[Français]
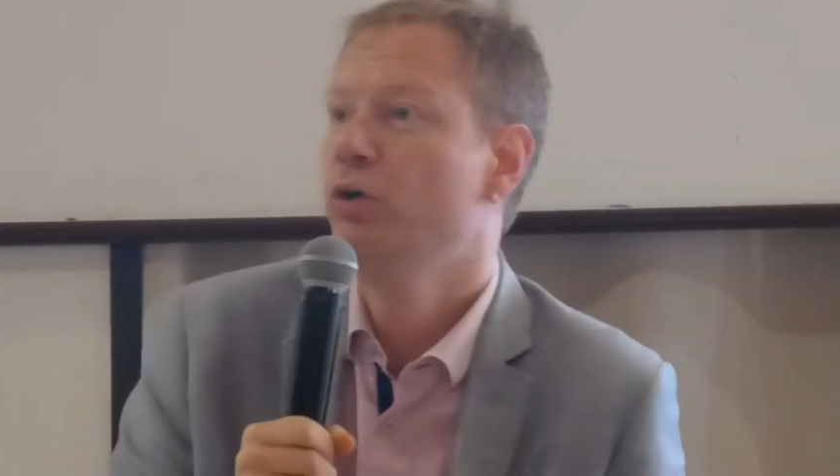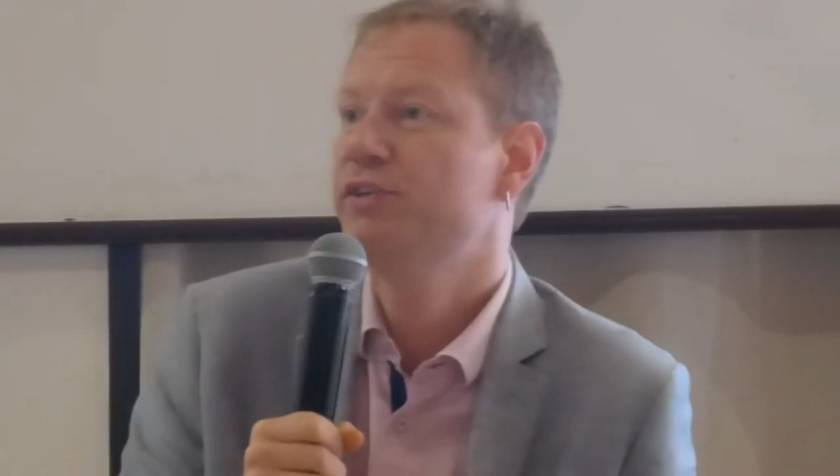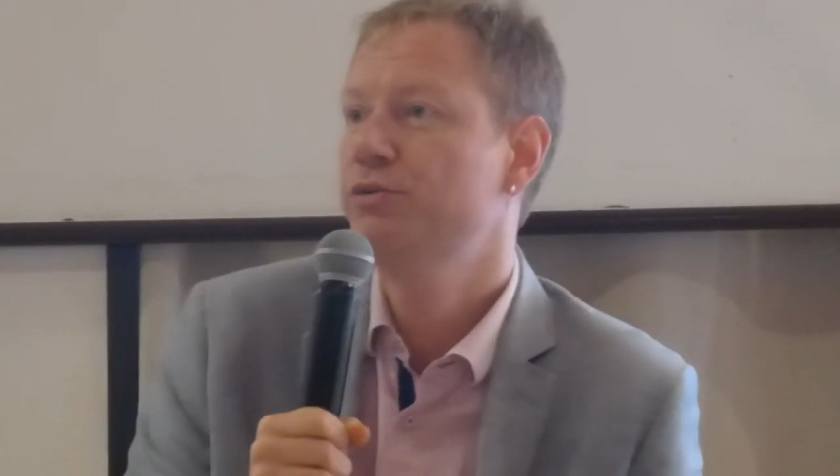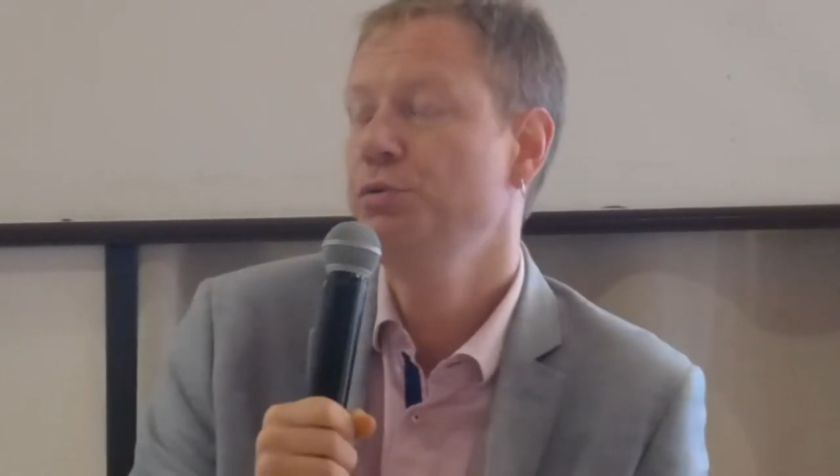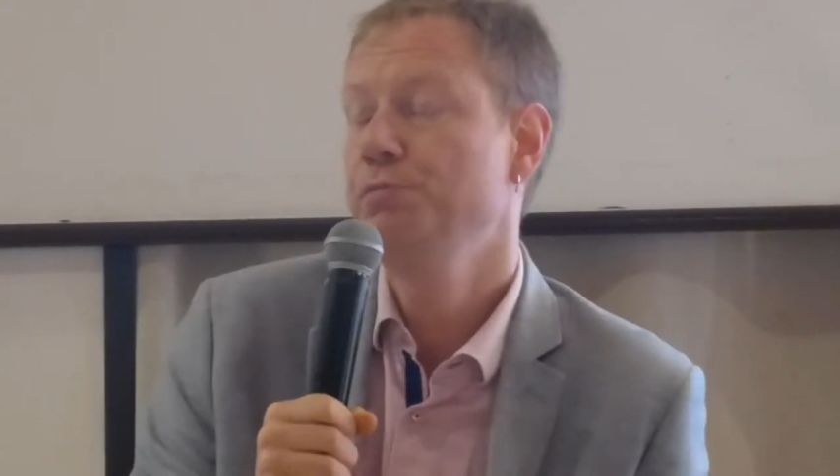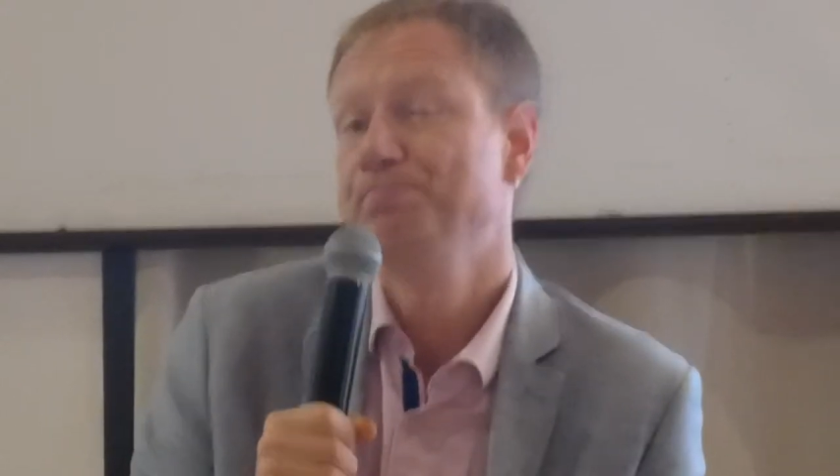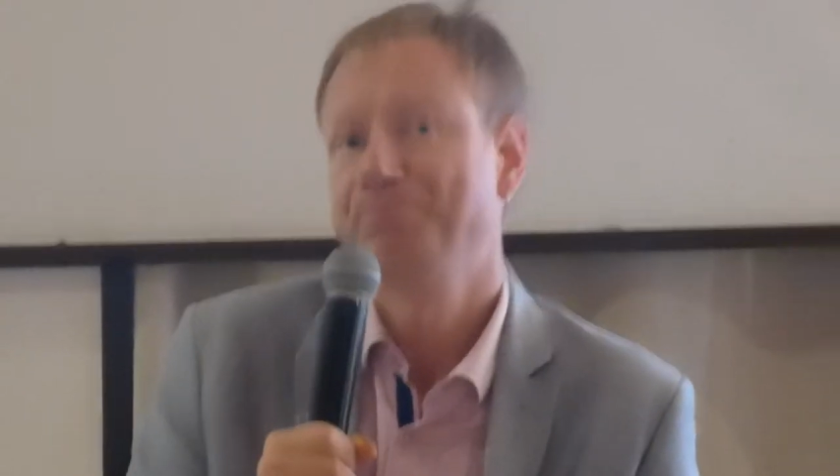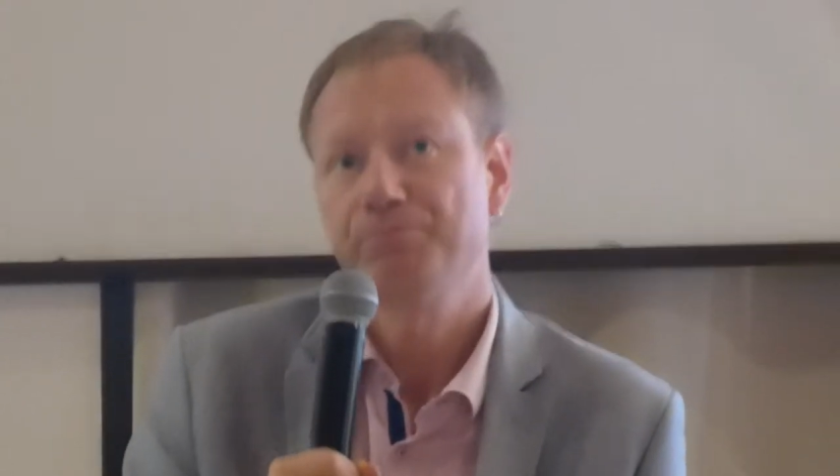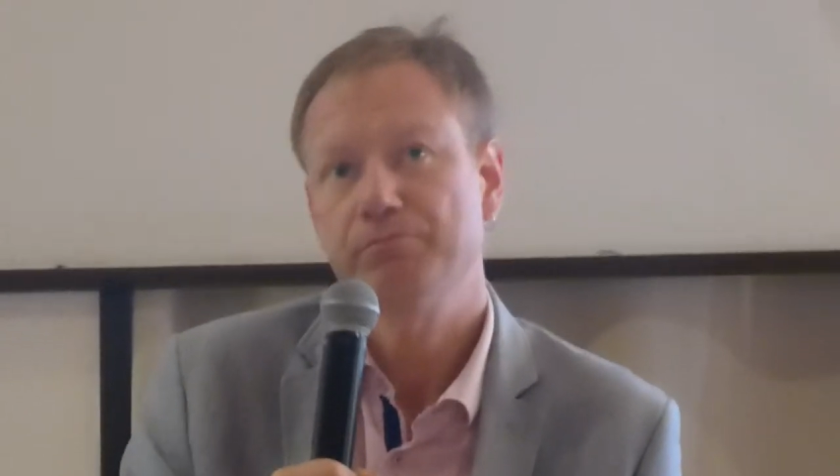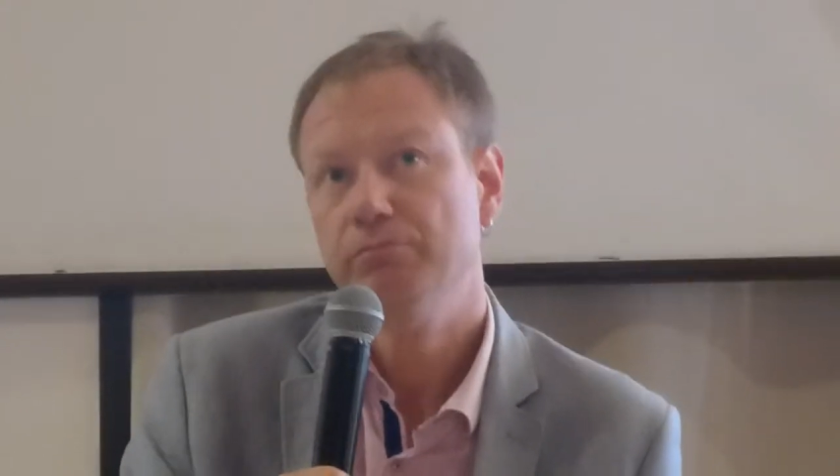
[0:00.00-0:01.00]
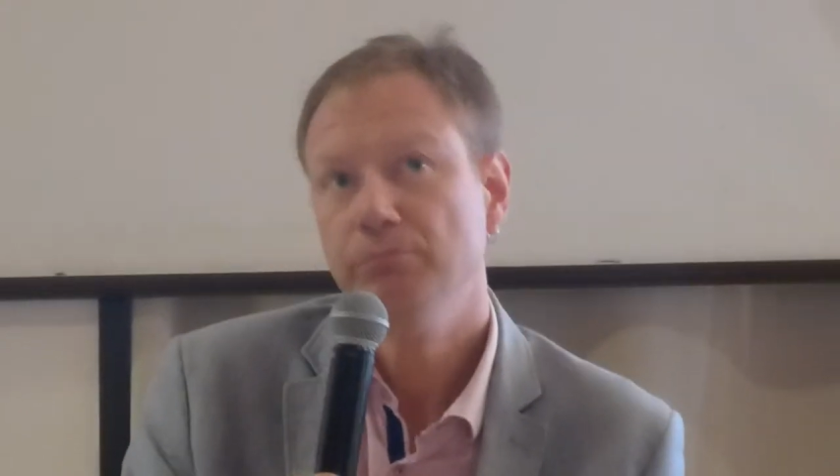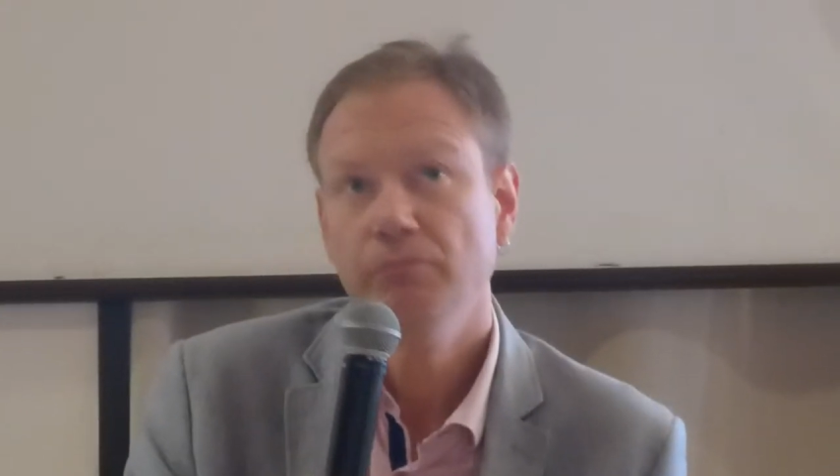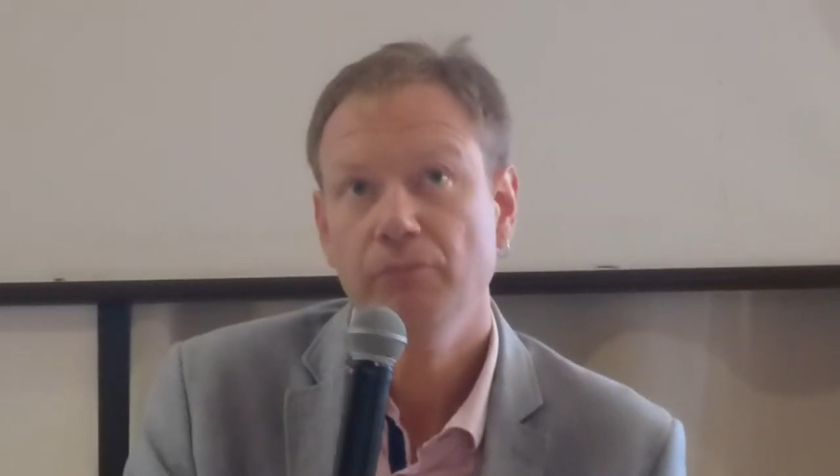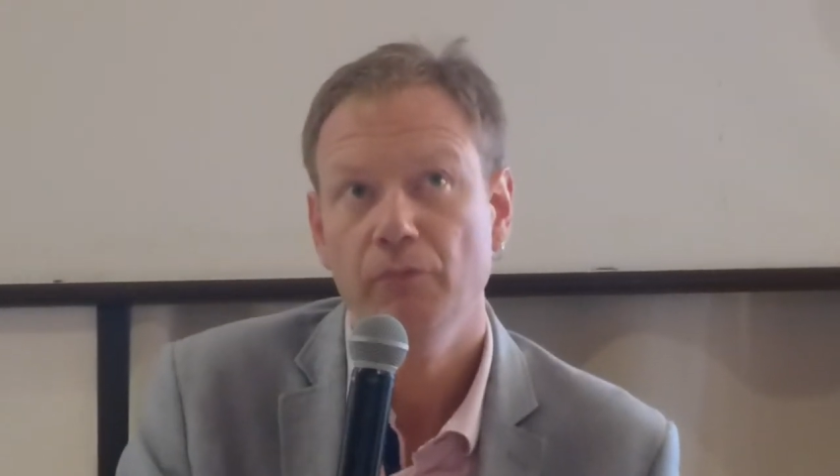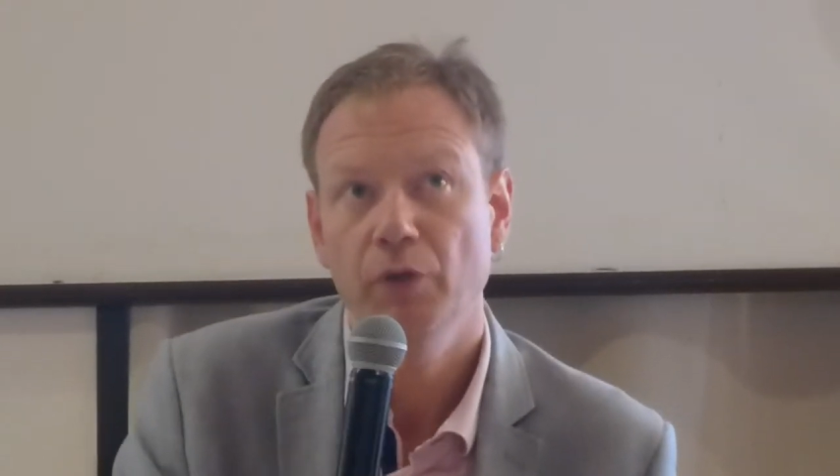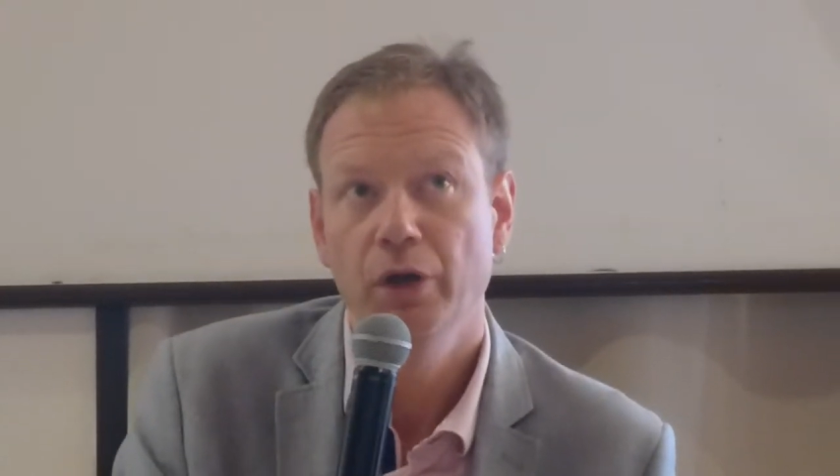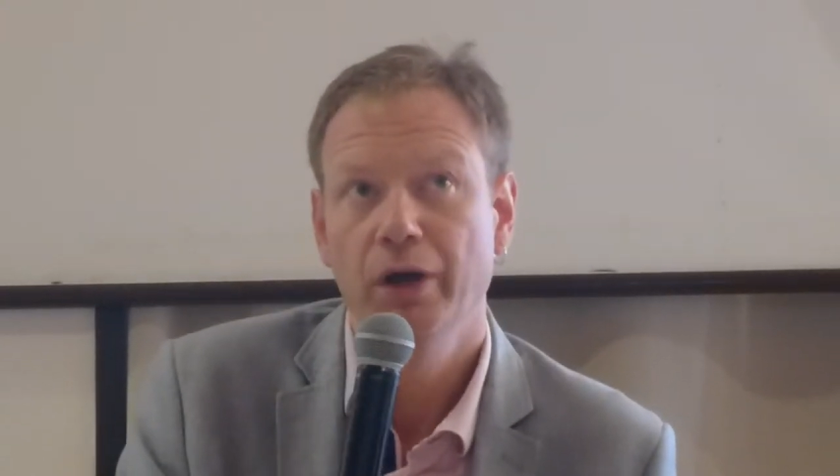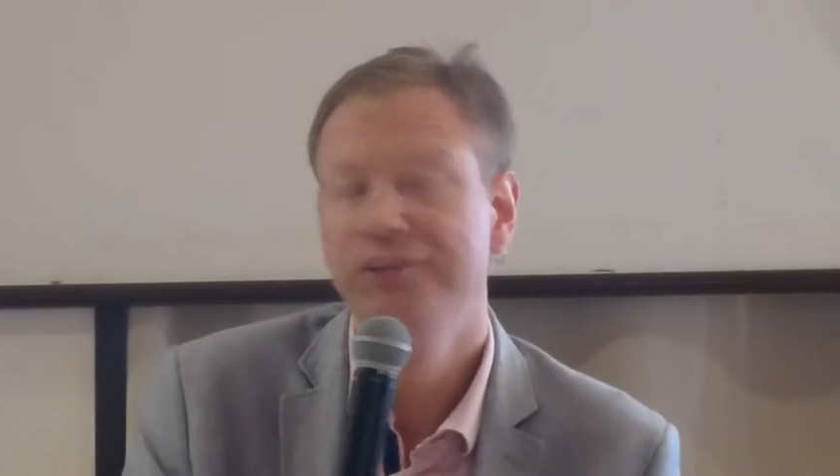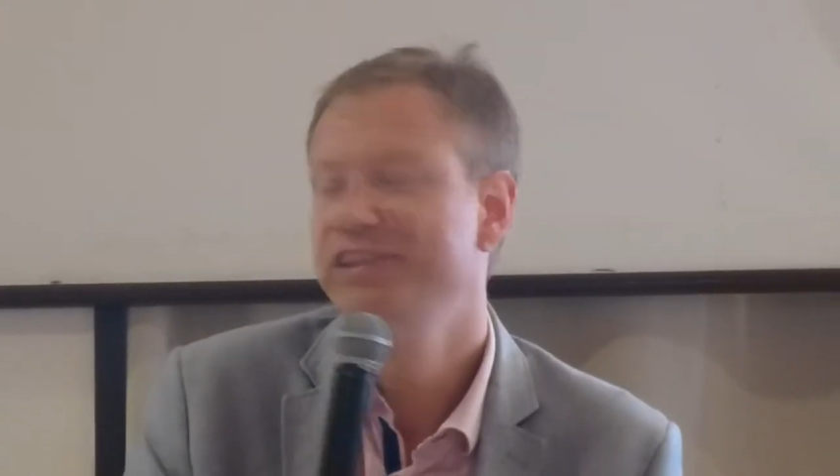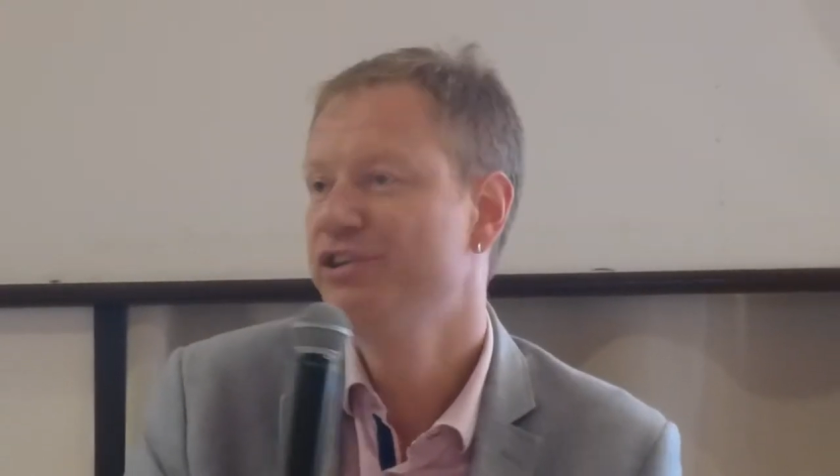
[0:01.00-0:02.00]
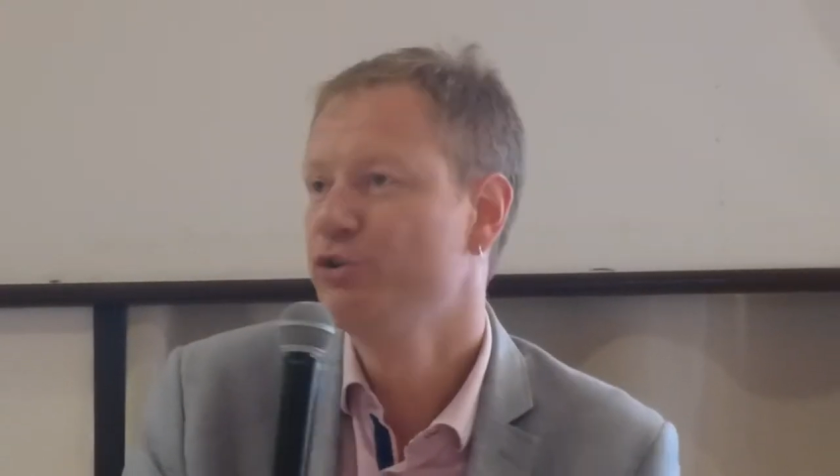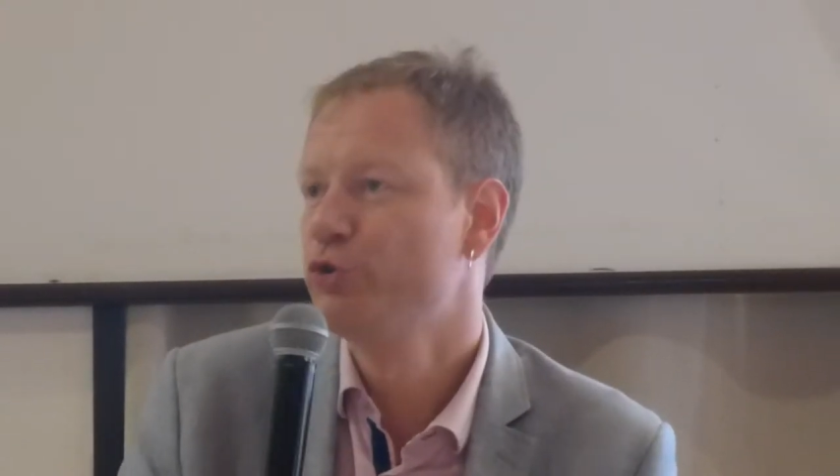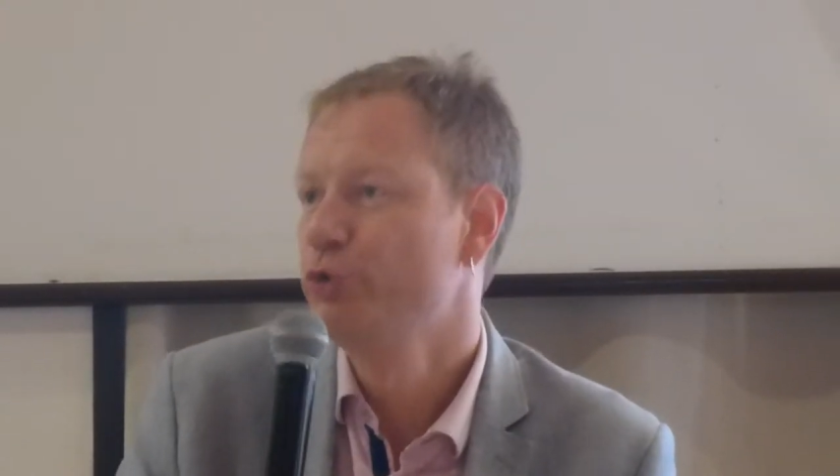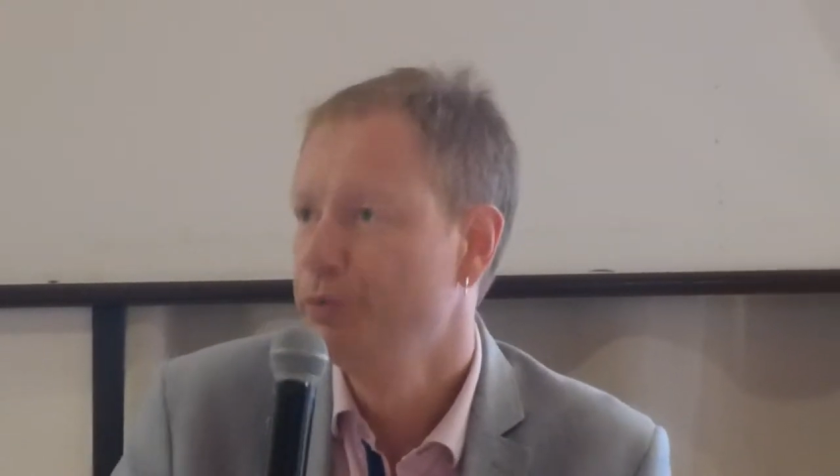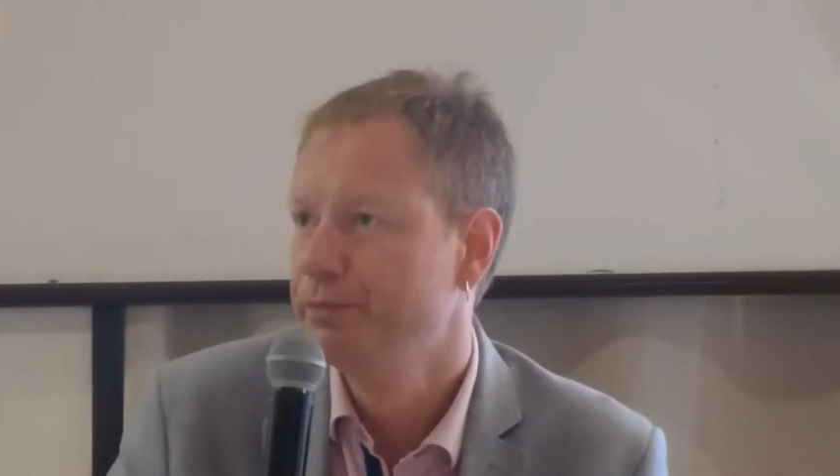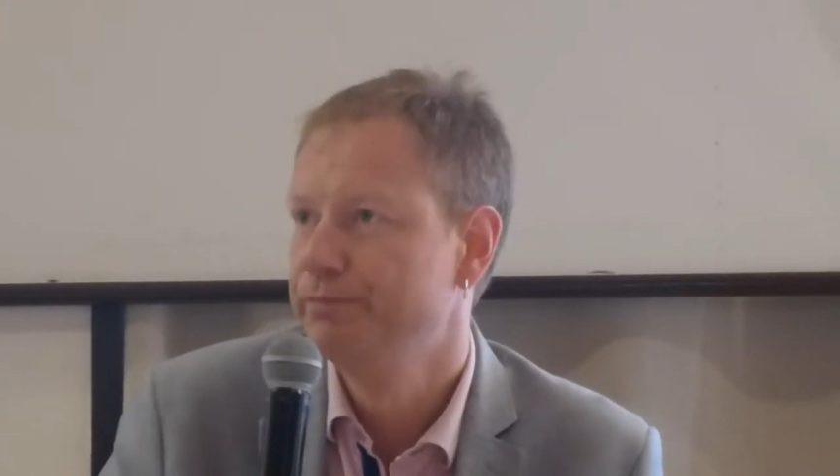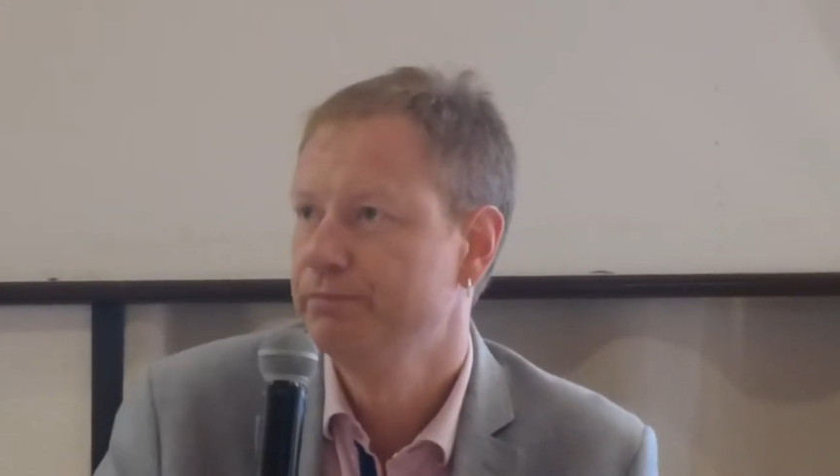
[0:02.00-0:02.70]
là-dessus. Un des enjeux,